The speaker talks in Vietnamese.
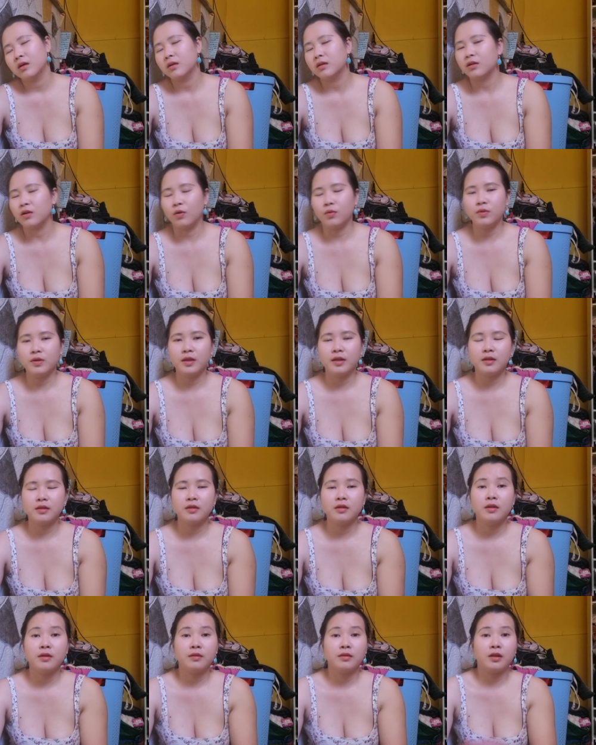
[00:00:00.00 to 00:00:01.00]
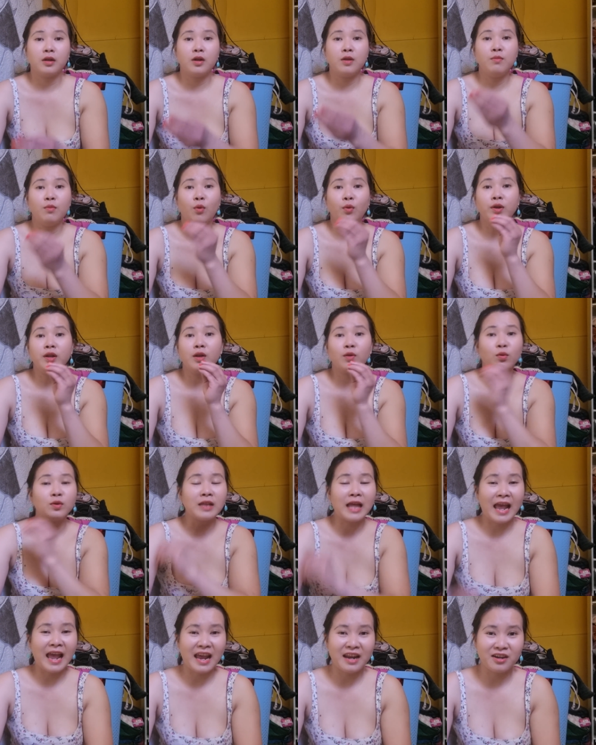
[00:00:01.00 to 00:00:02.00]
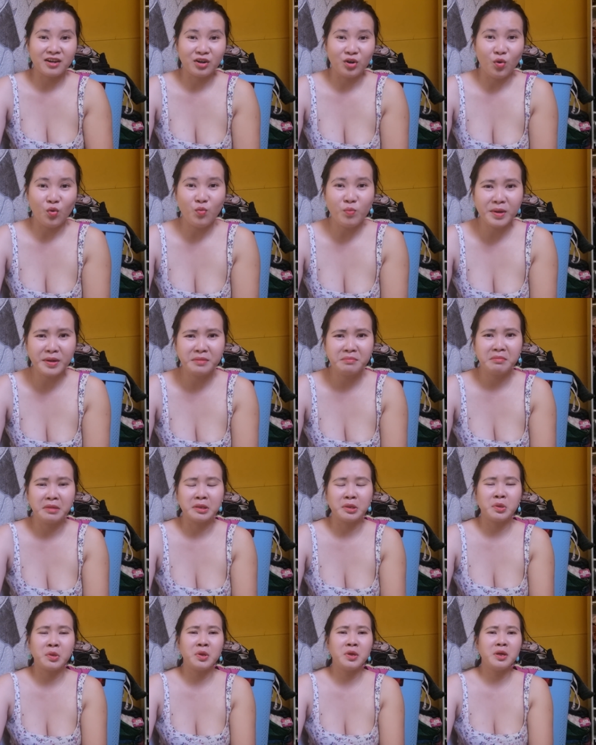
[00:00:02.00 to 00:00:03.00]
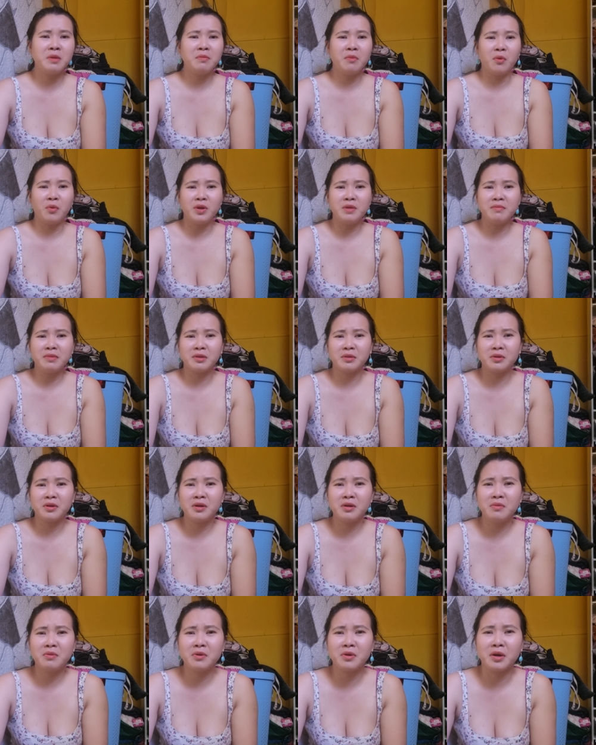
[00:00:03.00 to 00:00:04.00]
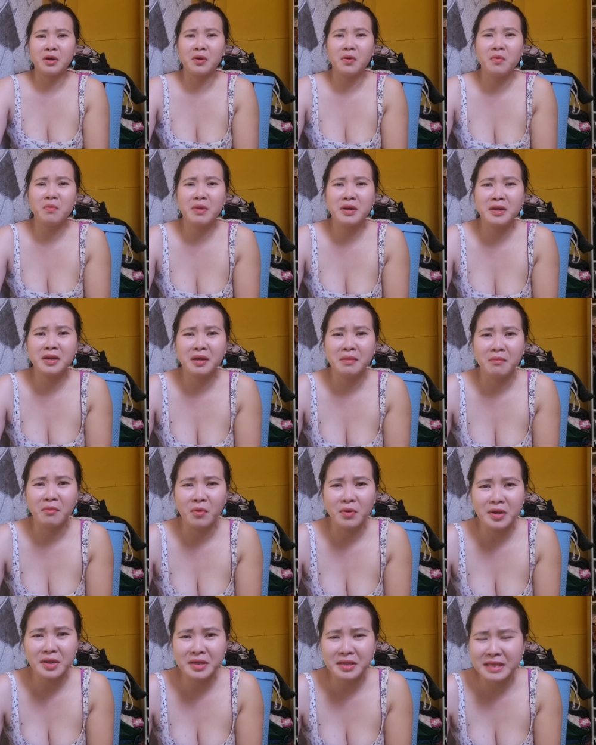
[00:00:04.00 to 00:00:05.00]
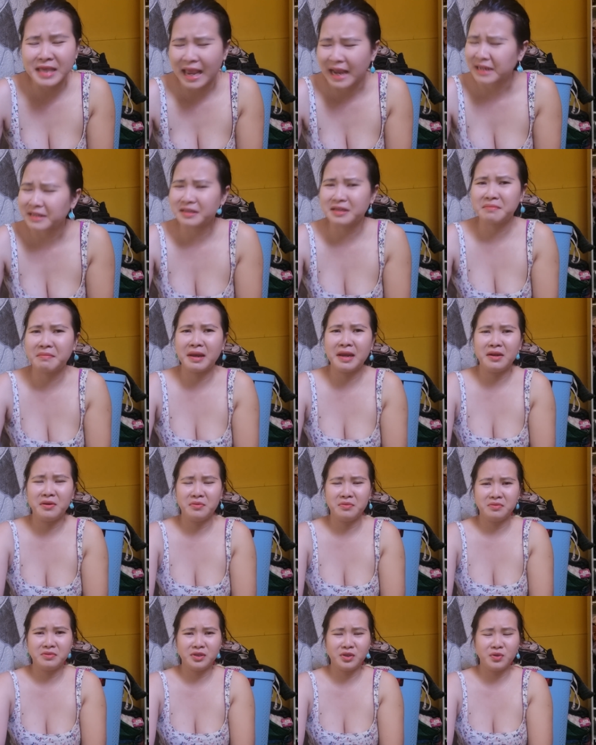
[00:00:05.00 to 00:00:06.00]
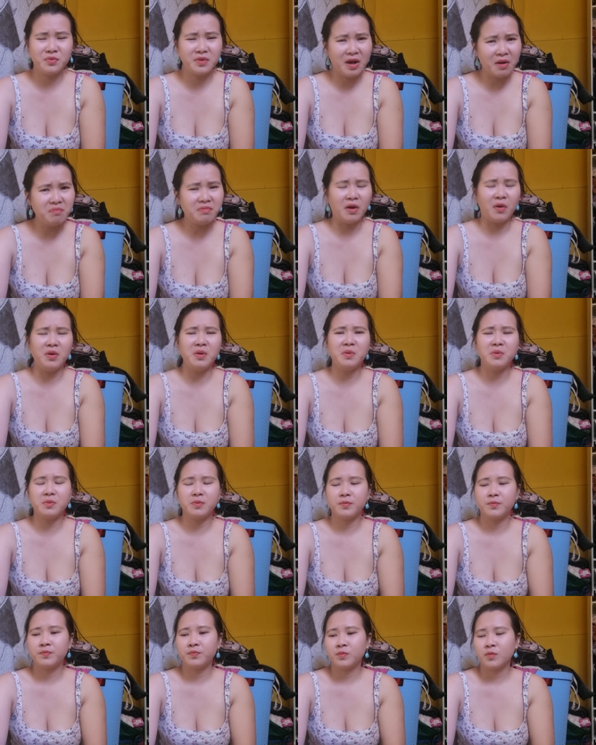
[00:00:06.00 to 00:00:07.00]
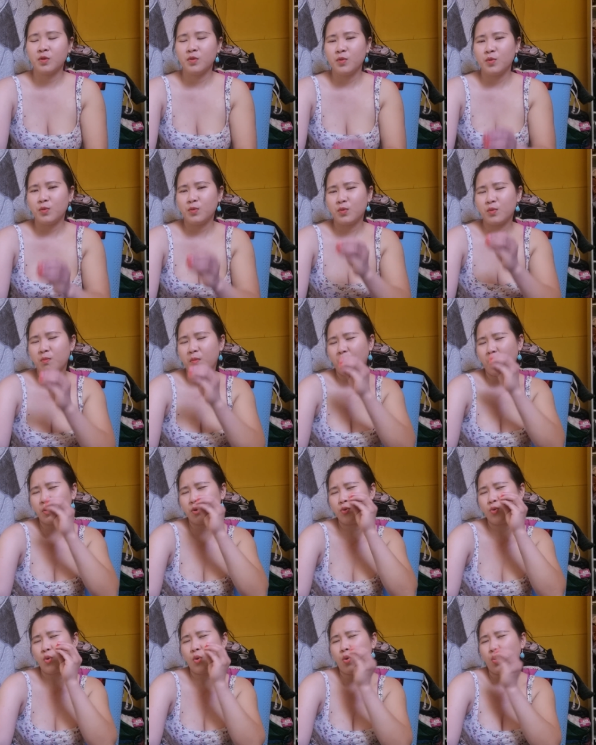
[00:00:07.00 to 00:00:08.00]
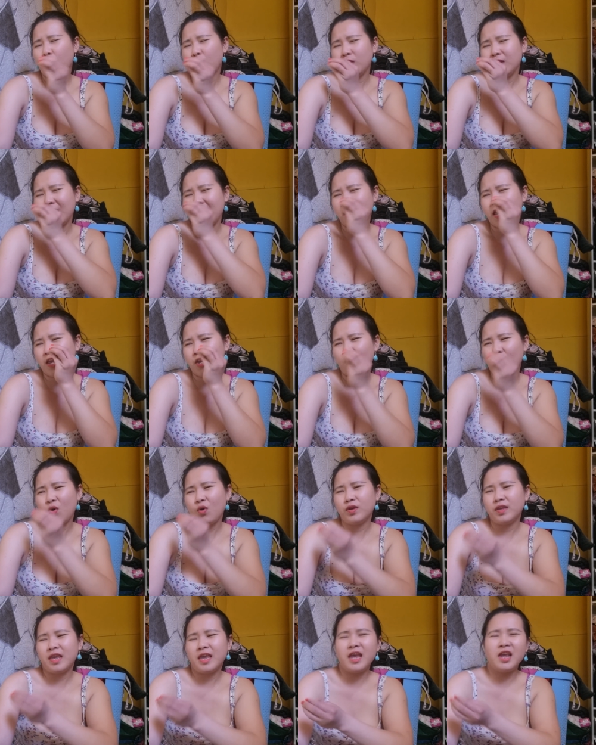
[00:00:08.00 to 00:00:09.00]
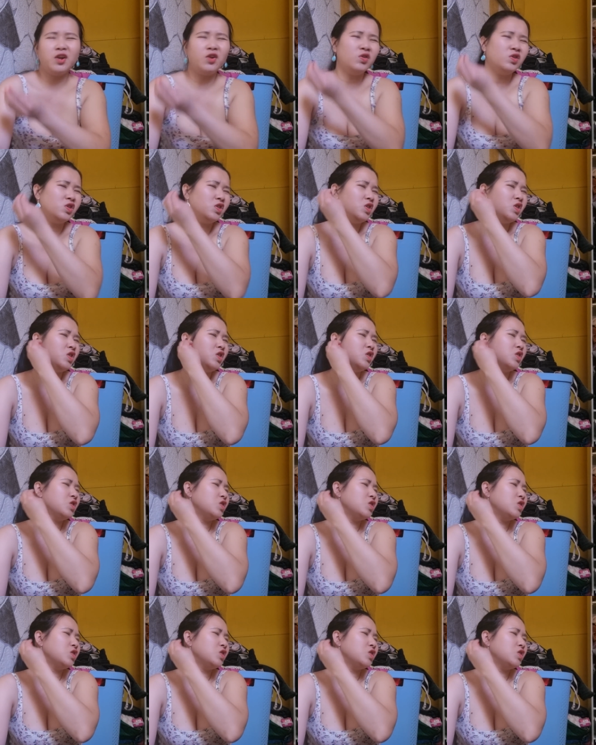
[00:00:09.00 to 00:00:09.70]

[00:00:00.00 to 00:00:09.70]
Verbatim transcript: ngủ vậy đó tao nói mũi nó có tha rừng ngủ minh mà tao nói cái mũi mà tao nói rừng ngủ minh là mũi vàng trời mây luôn chịu không nổi luôn nó bòi vô gì vô gì nó chích